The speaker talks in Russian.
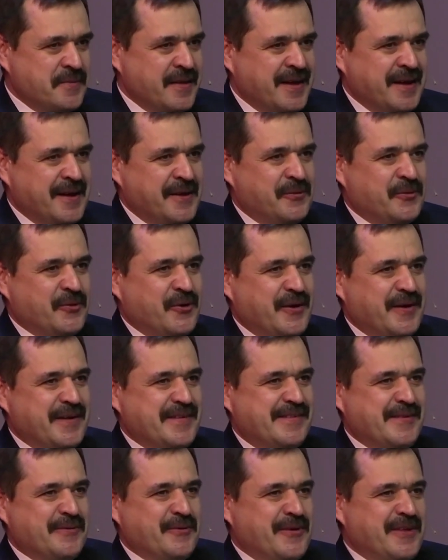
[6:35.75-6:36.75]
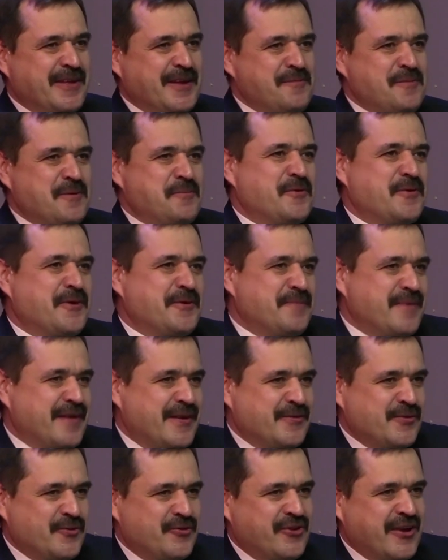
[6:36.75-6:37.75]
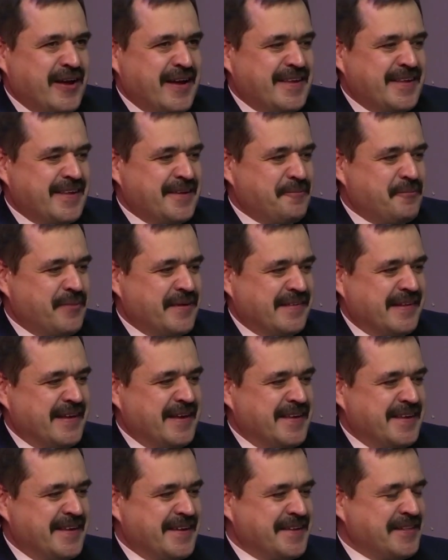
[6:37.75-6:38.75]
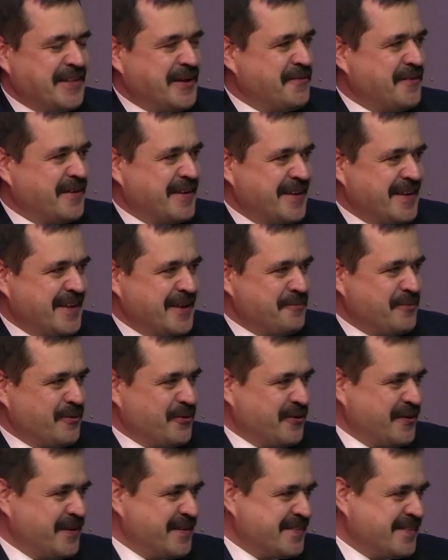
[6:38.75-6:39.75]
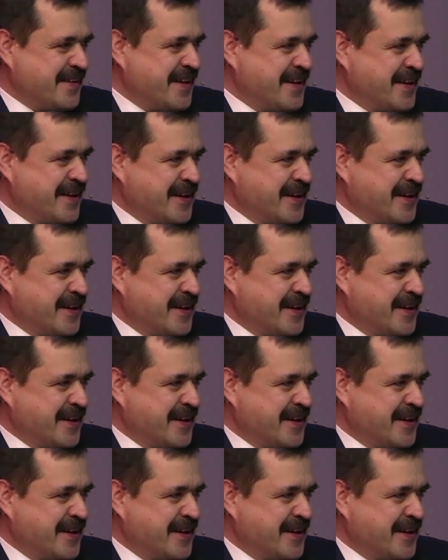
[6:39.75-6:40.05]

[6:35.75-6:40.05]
Да. Но сегодня мы будем изучать последние главы книги Прока Исаи,